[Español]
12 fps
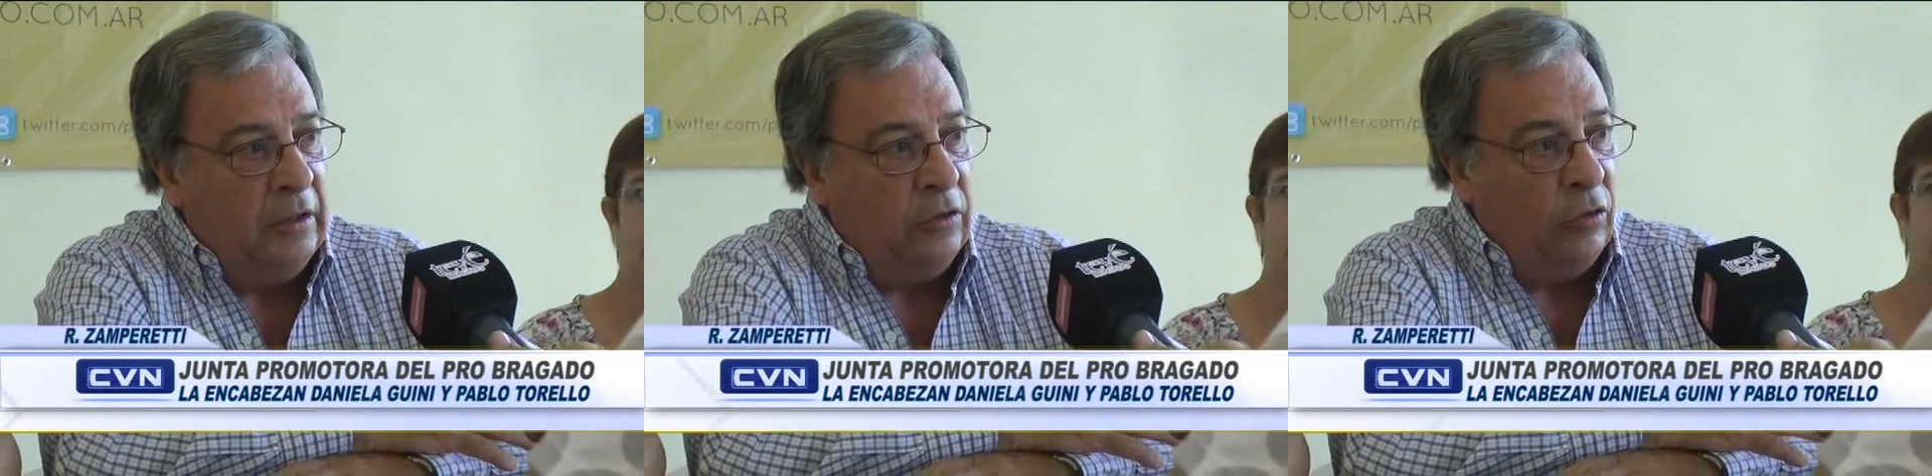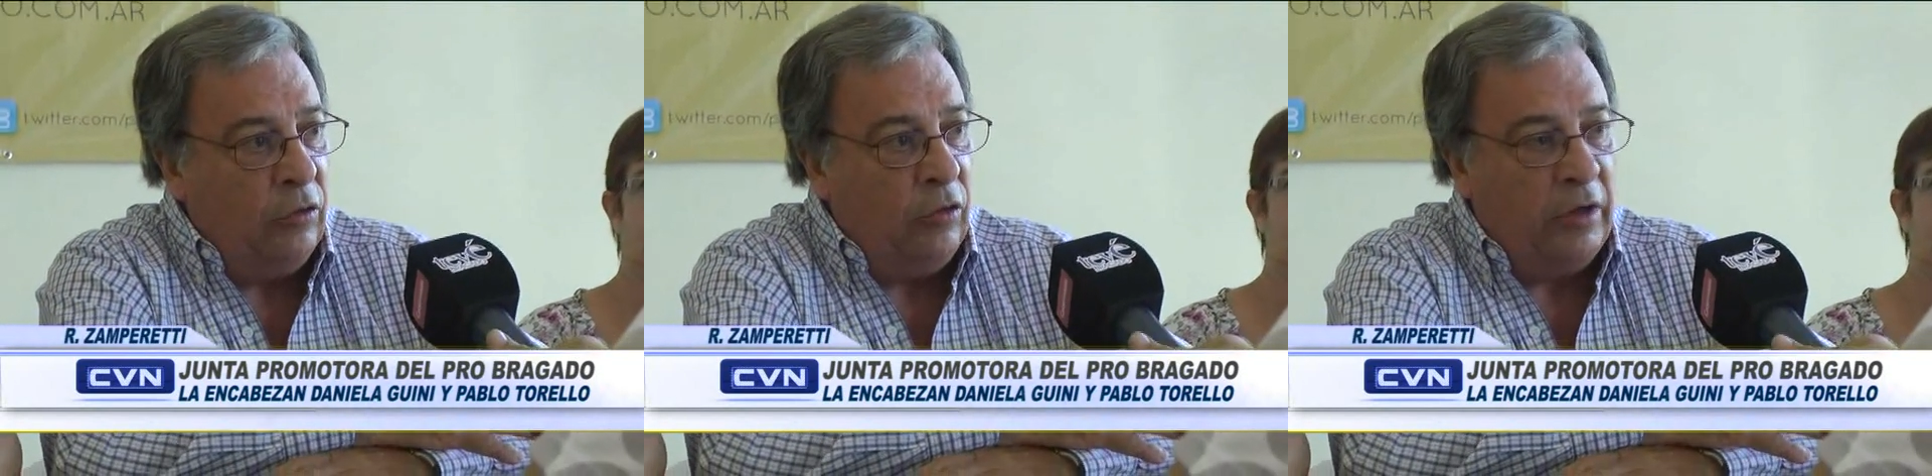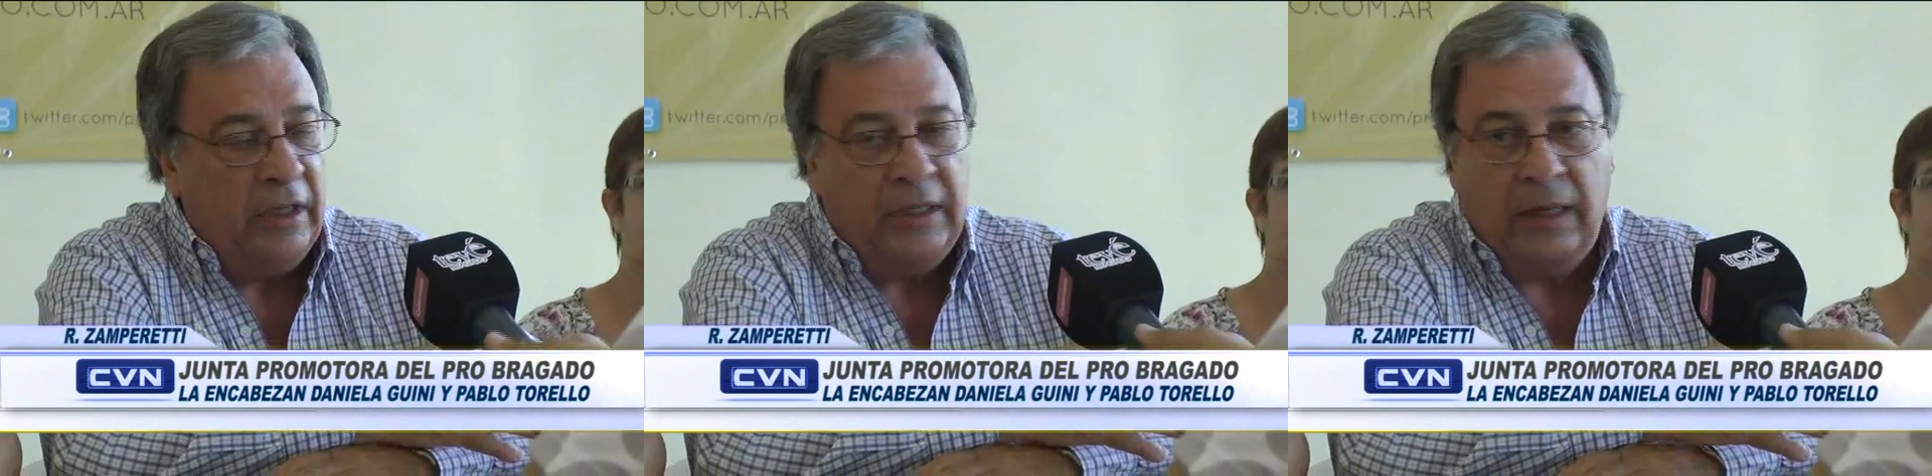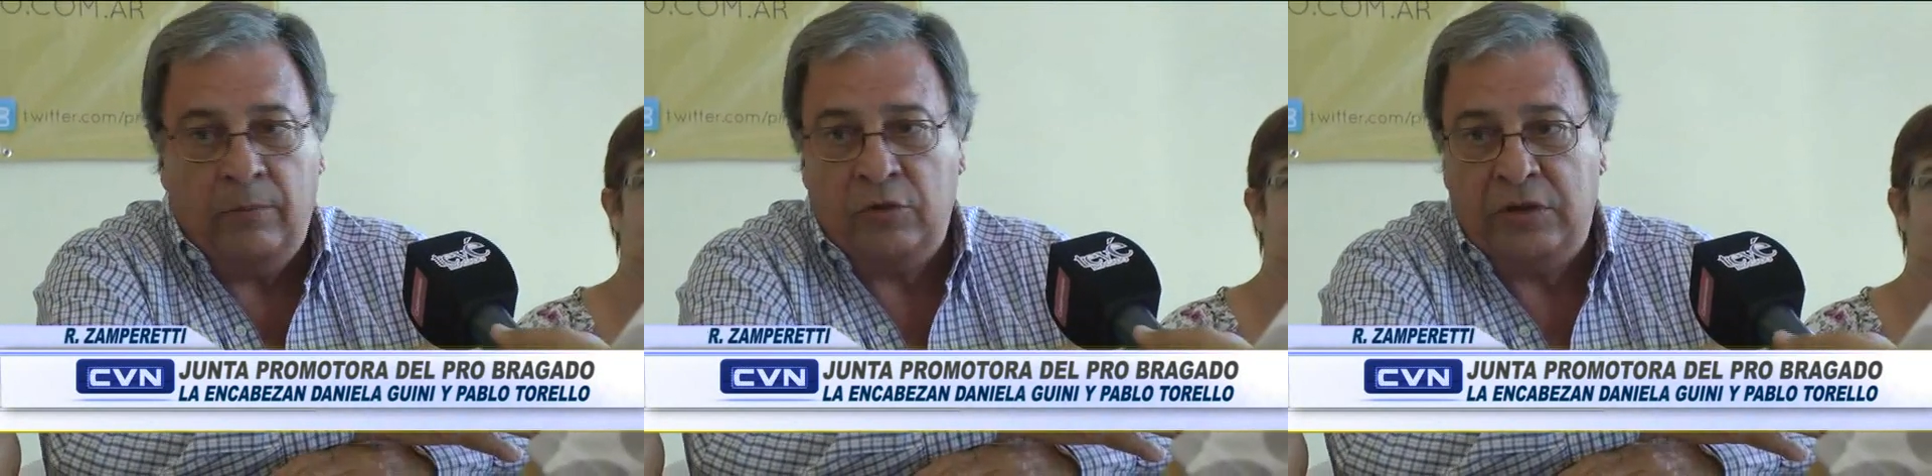todos los que
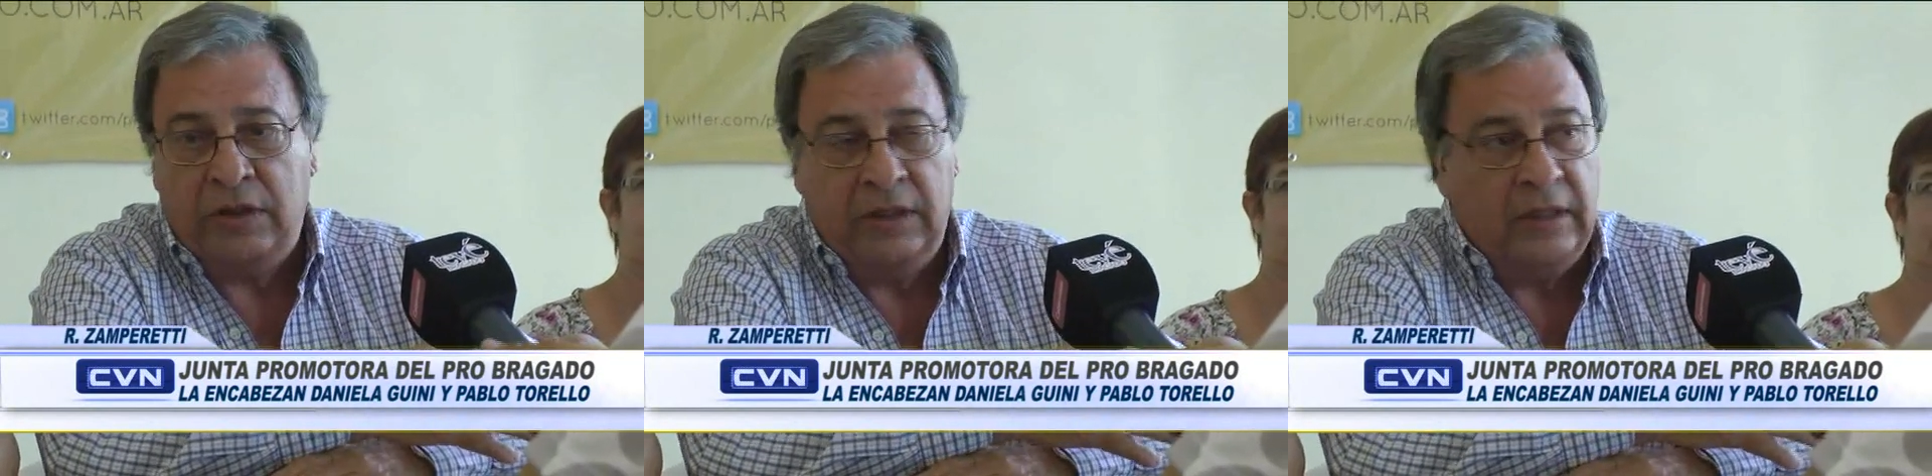estamos en